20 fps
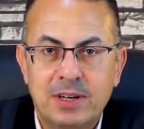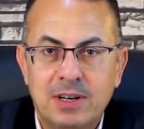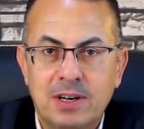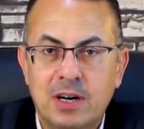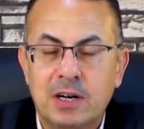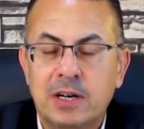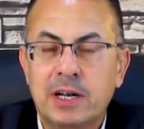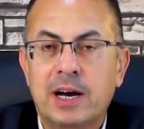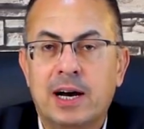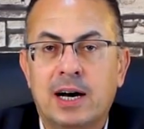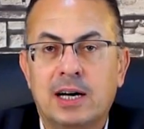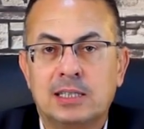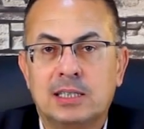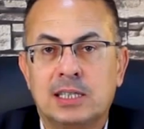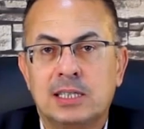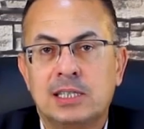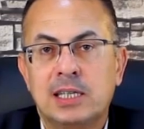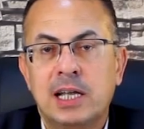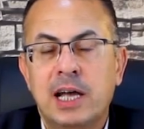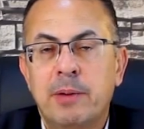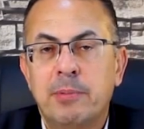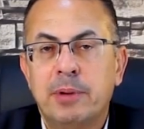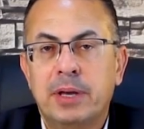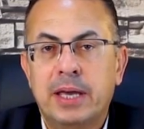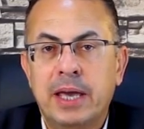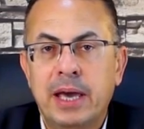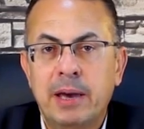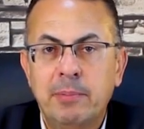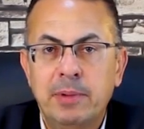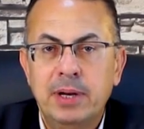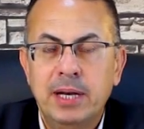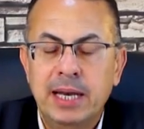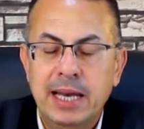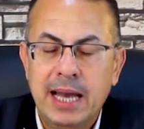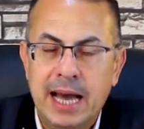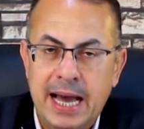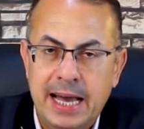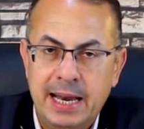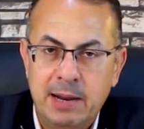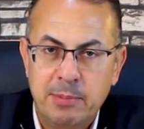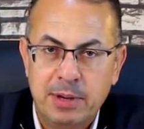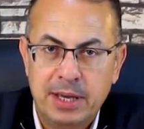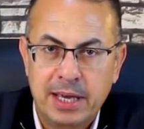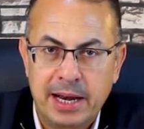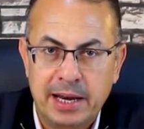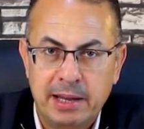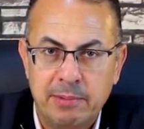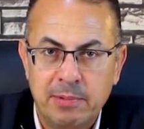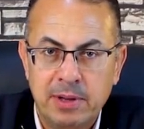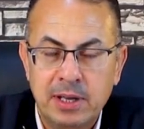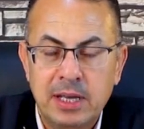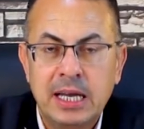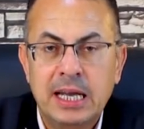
قناة خصصناها بالكامل لعالم الجريمة